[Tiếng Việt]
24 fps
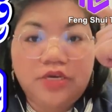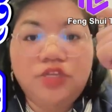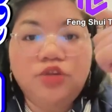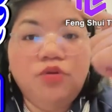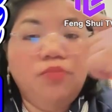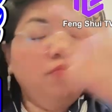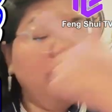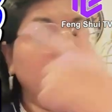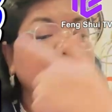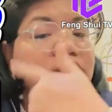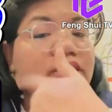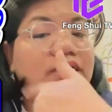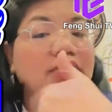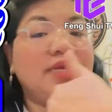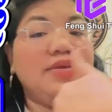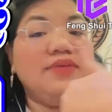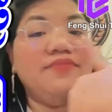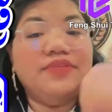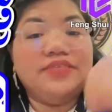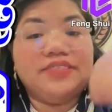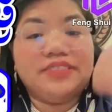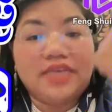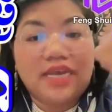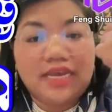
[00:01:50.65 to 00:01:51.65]
nhom mưa
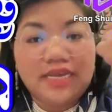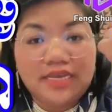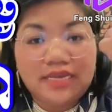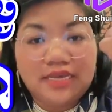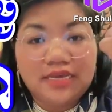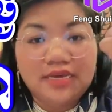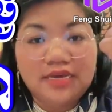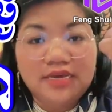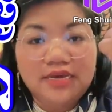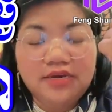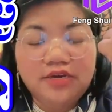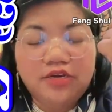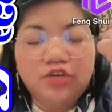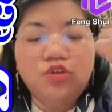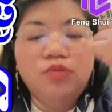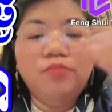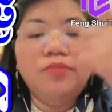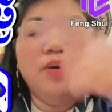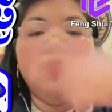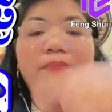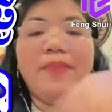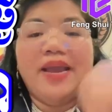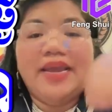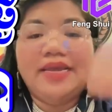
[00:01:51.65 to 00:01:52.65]
tây vì say khi
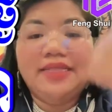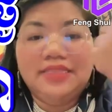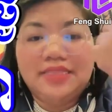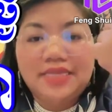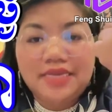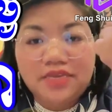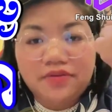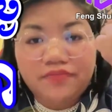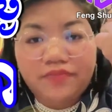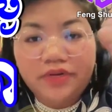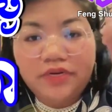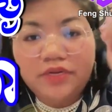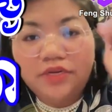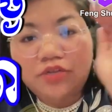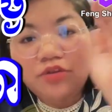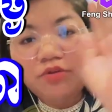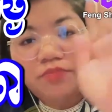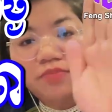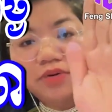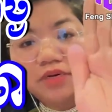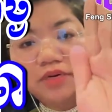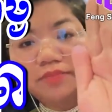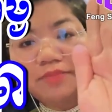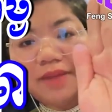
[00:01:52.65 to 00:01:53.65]
mưa phai thì vật khi
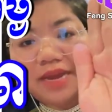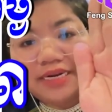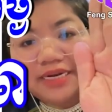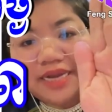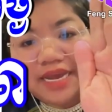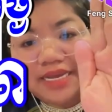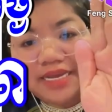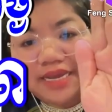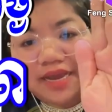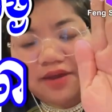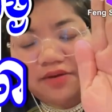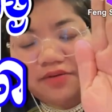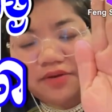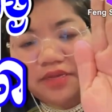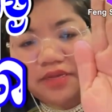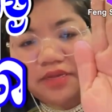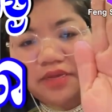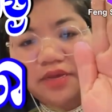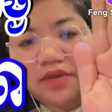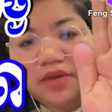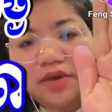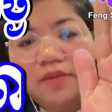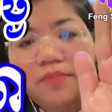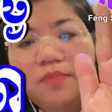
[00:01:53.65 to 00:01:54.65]
mưa bạt tay oi
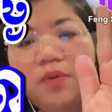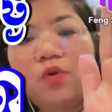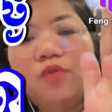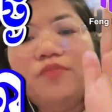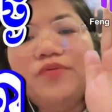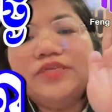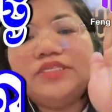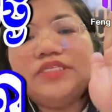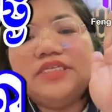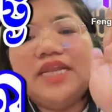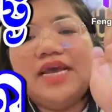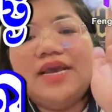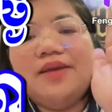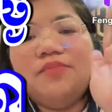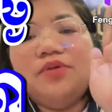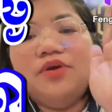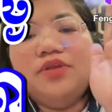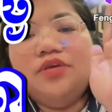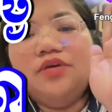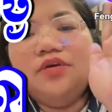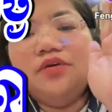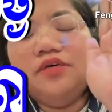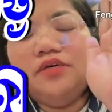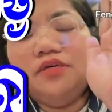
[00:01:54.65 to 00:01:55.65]
phù vi sao
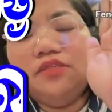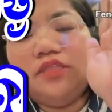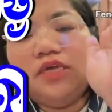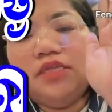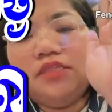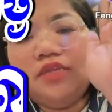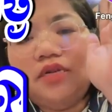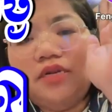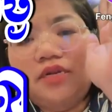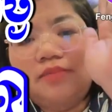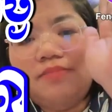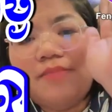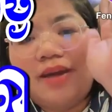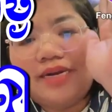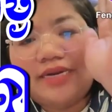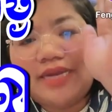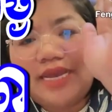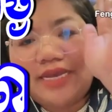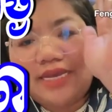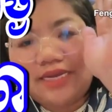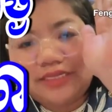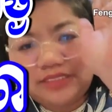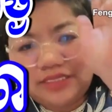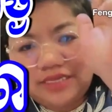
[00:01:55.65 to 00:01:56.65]
bao nhiêu cứ thật là bạt
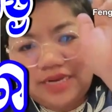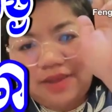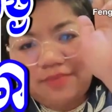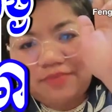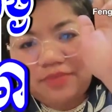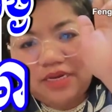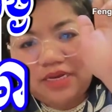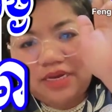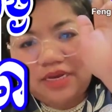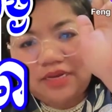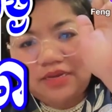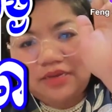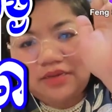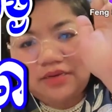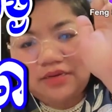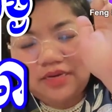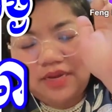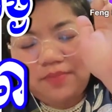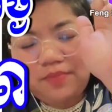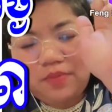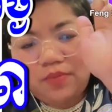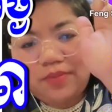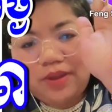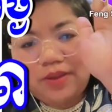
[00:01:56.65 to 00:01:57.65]
tay cả sắp năm là ngày
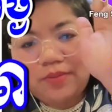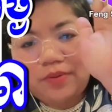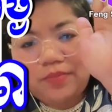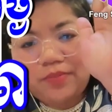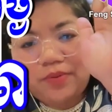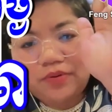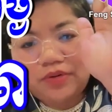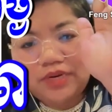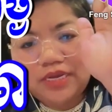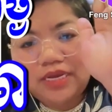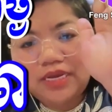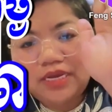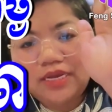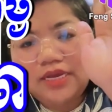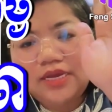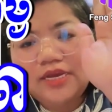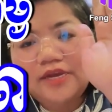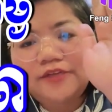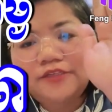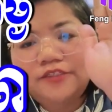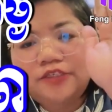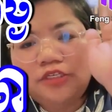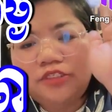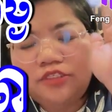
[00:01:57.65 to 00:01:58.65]
nãy phục mai mà bốn đấy
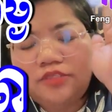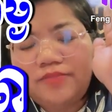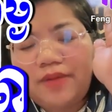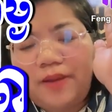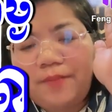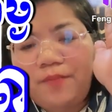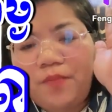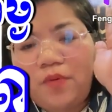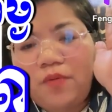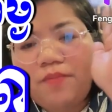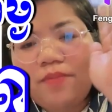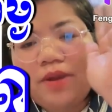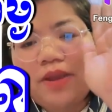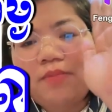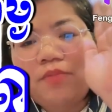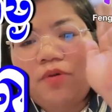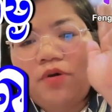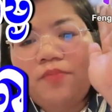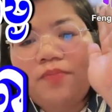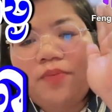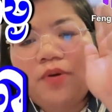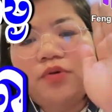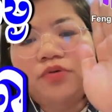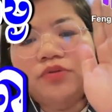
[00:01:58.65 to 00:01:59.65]
chương sẽ phục mai
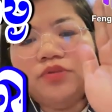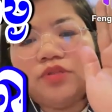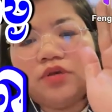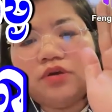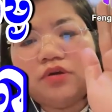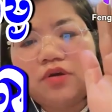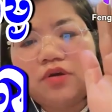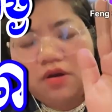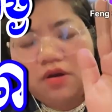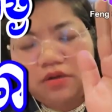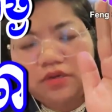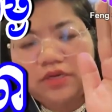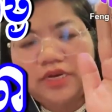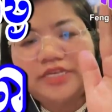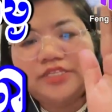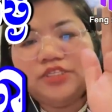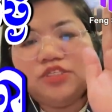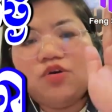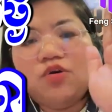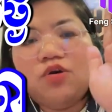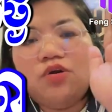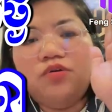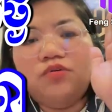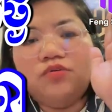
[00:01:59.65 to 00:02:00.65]
mông ôn on đại
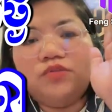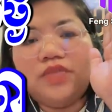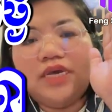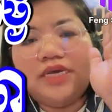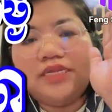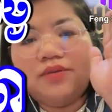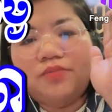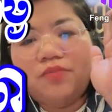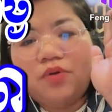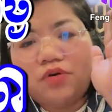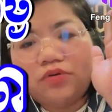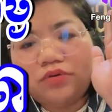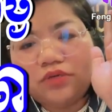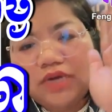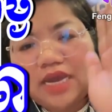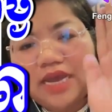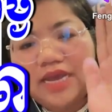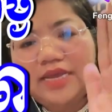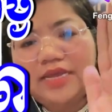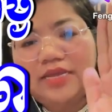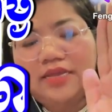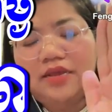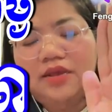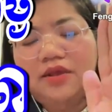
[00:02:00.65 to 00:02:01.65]
score lột ta đồ bóng
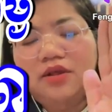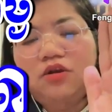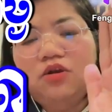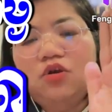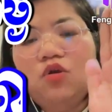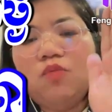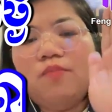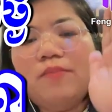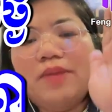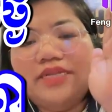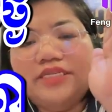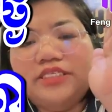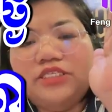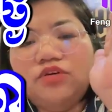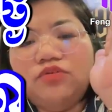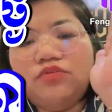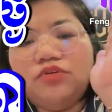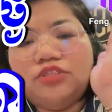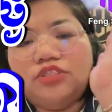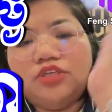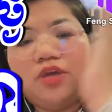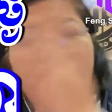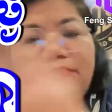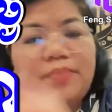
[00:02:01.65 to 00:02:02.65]
đây lúc man chiêu
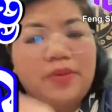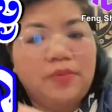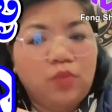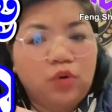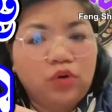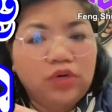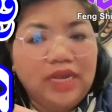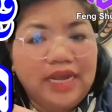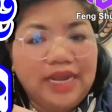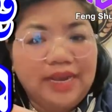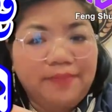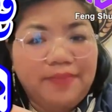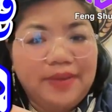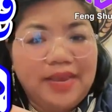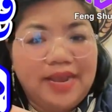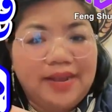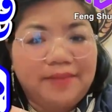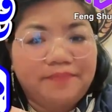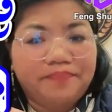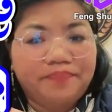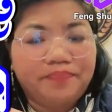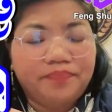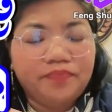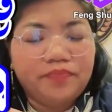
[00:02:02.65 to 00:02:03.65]
cái chọc vì muốn ha
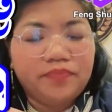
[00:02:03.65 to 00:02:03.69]
thèm